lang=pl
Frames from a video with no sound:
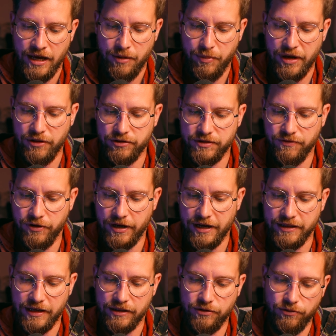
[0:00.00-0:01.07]
minus 2
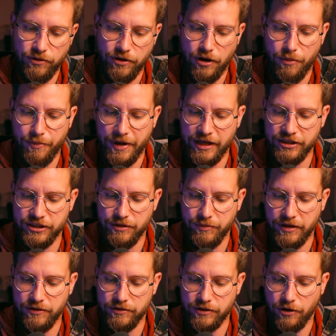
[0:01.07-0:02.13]
na drugą będzie
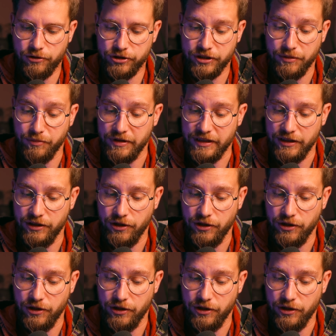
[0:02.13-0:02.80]
minus 8,